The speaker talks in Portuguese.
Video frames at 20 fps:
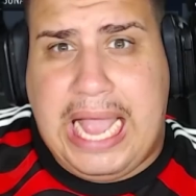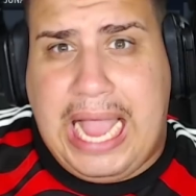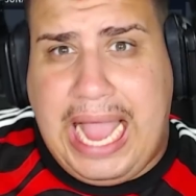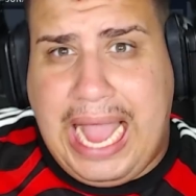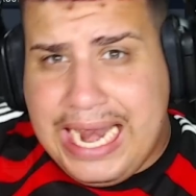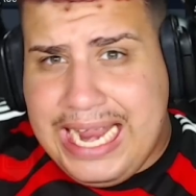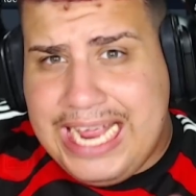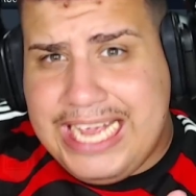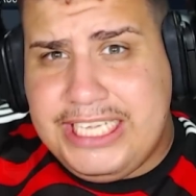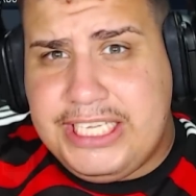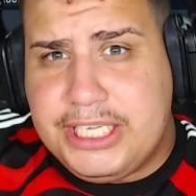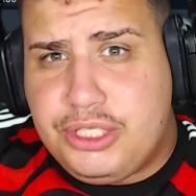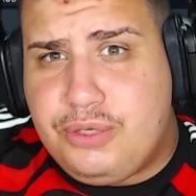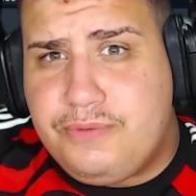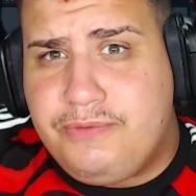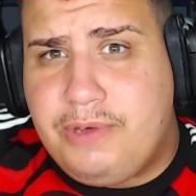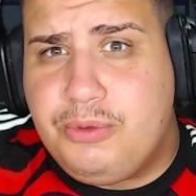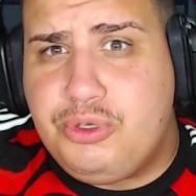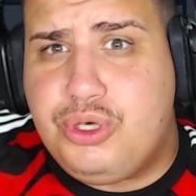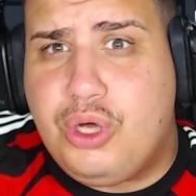Além disso,
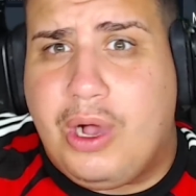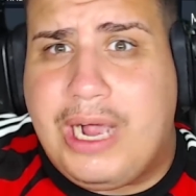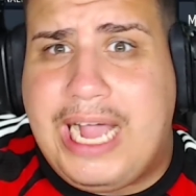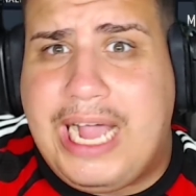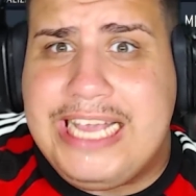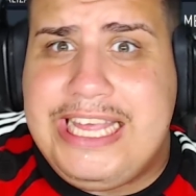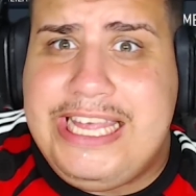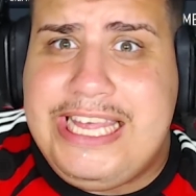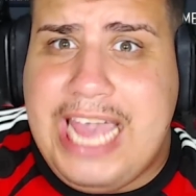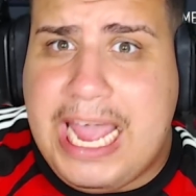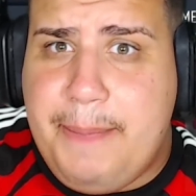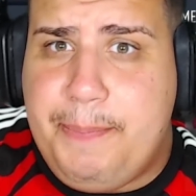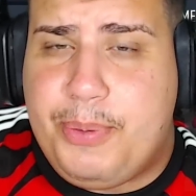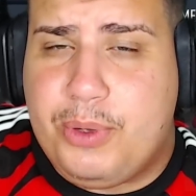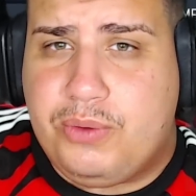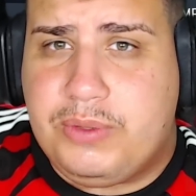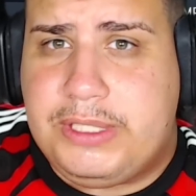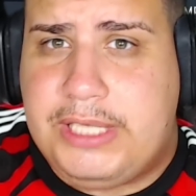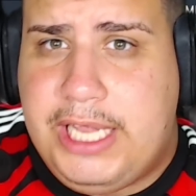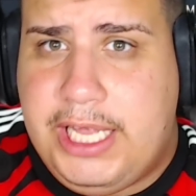vamos jogar
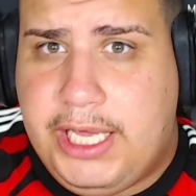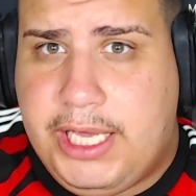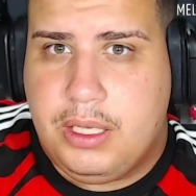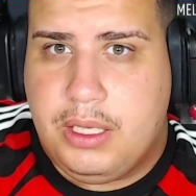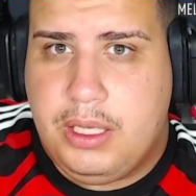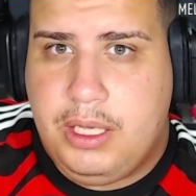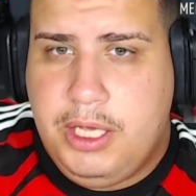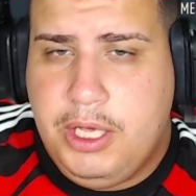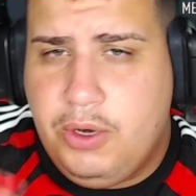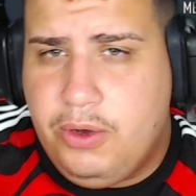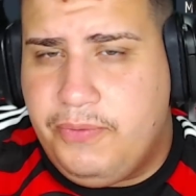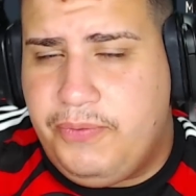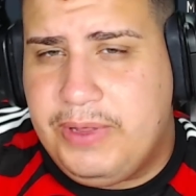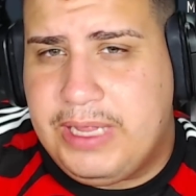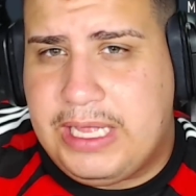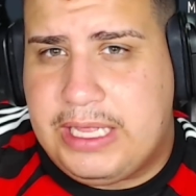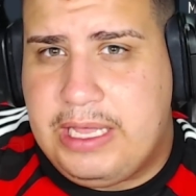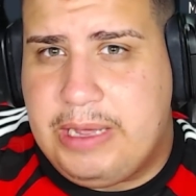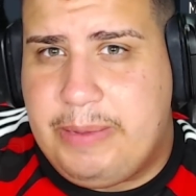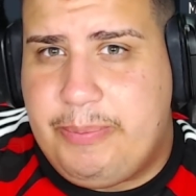Champions League e no fim da
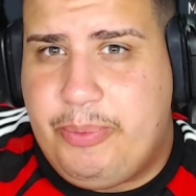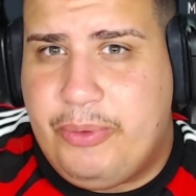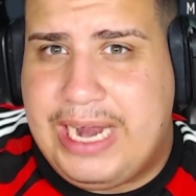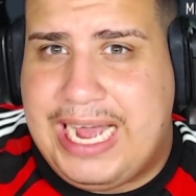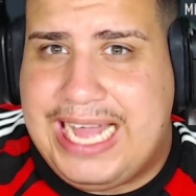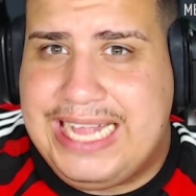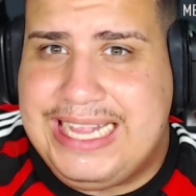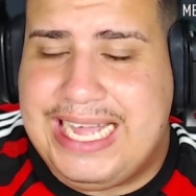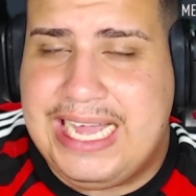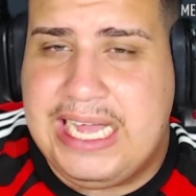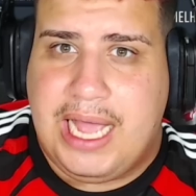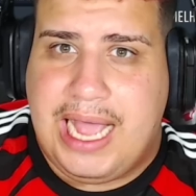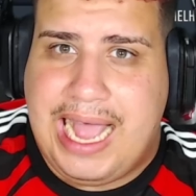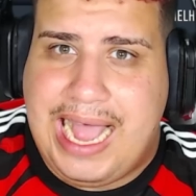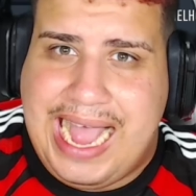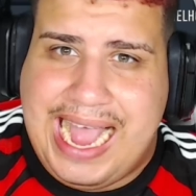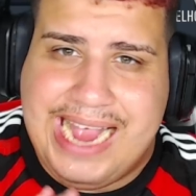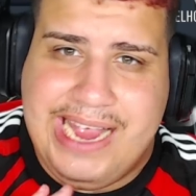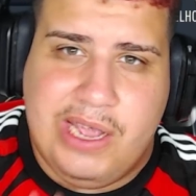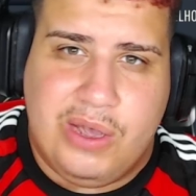temporada,
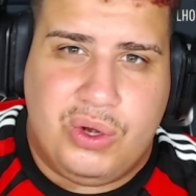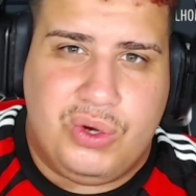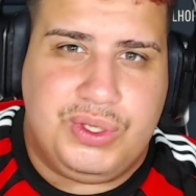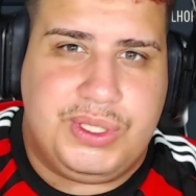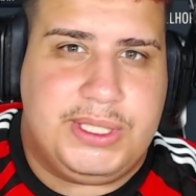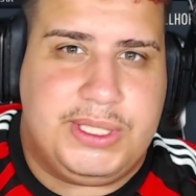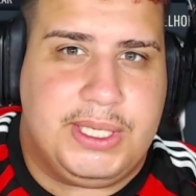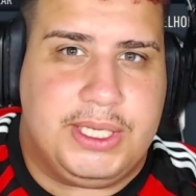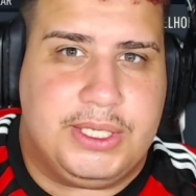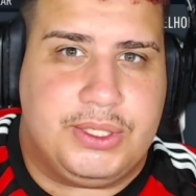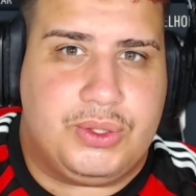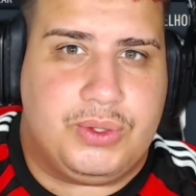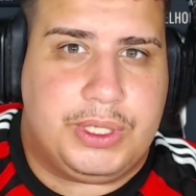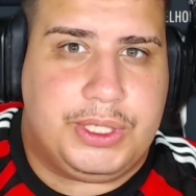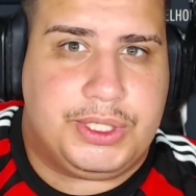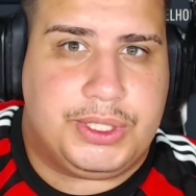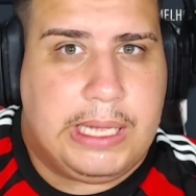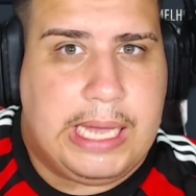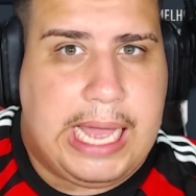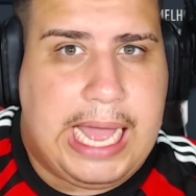a Euro de
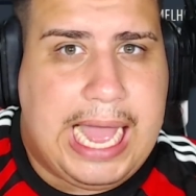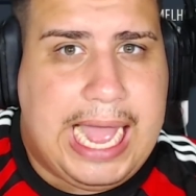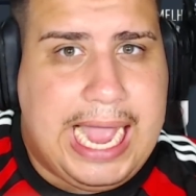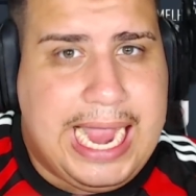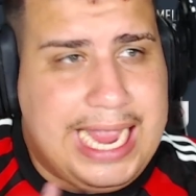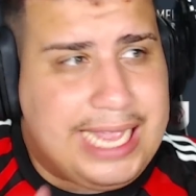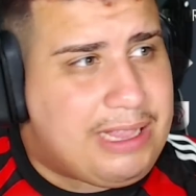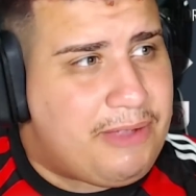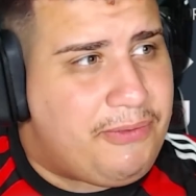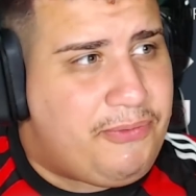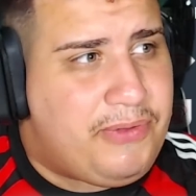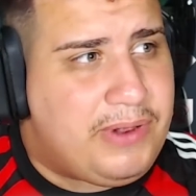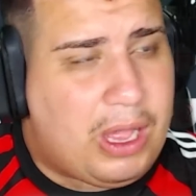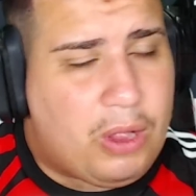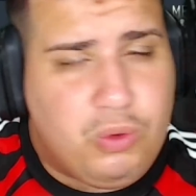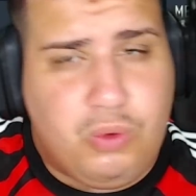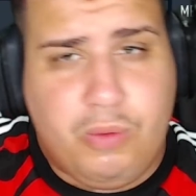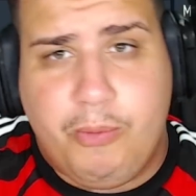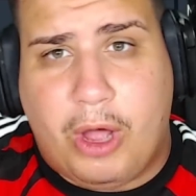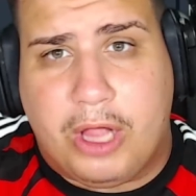Seleções. A reta final
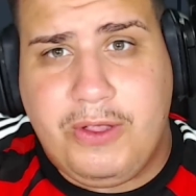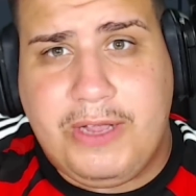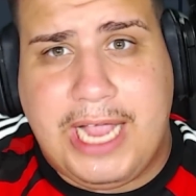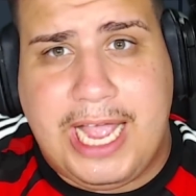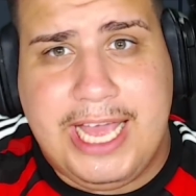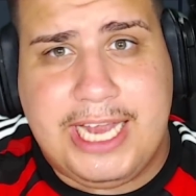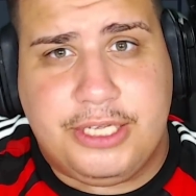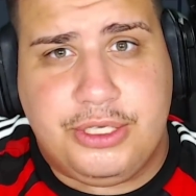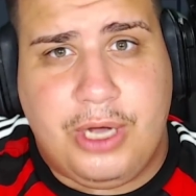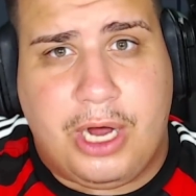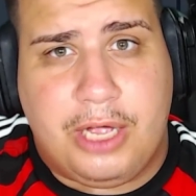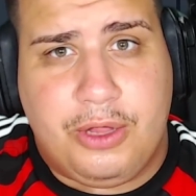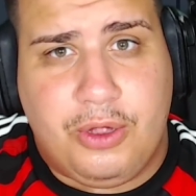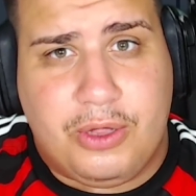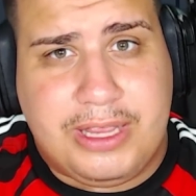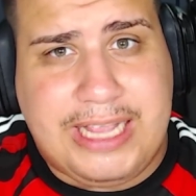do modo carreira jogador tá